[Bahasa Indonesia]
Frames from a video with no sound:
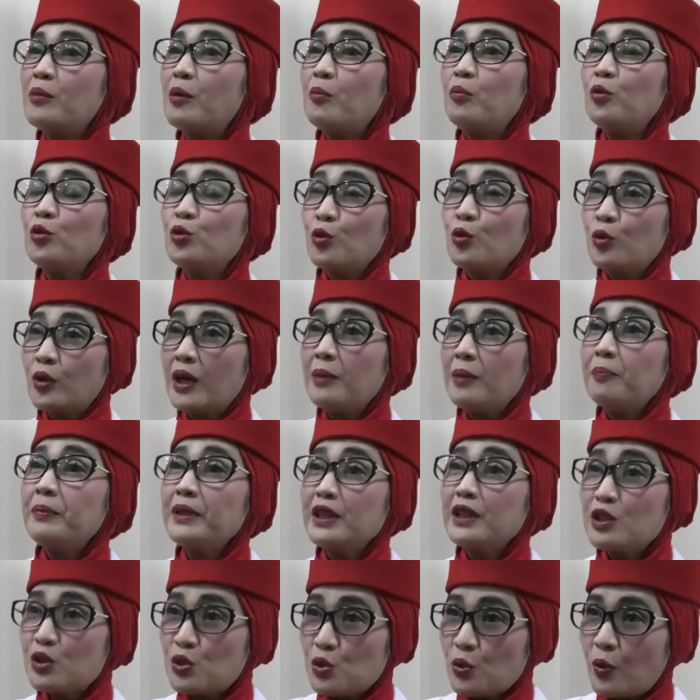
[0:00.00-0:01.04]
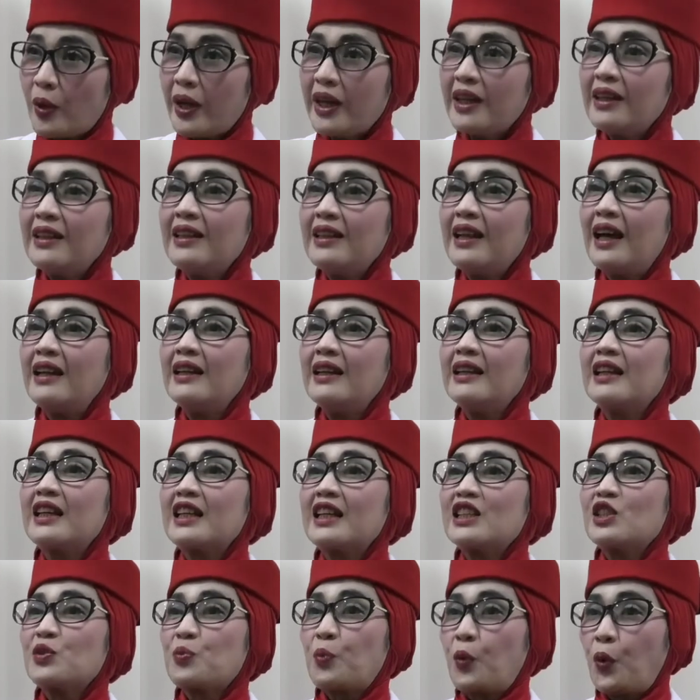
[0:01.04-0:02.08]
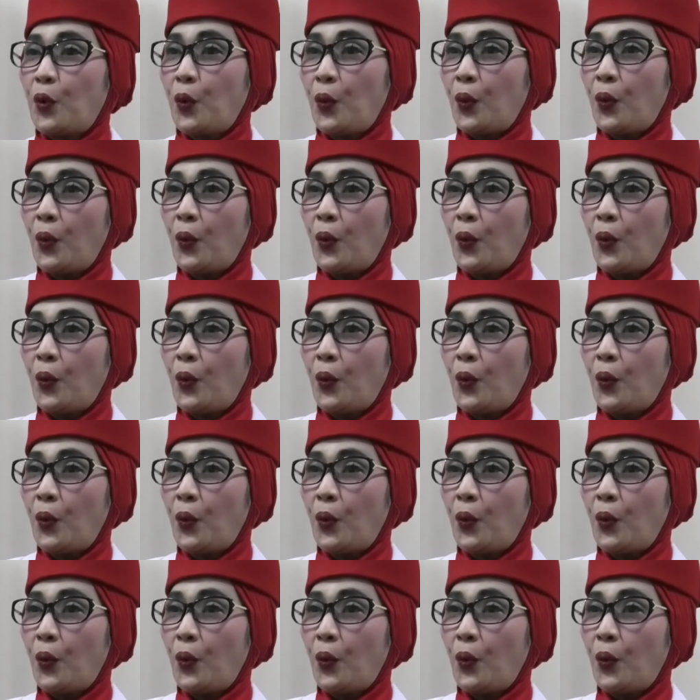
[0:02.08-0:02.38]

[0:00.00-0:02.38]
membutuhkan penyesuaian dan respon.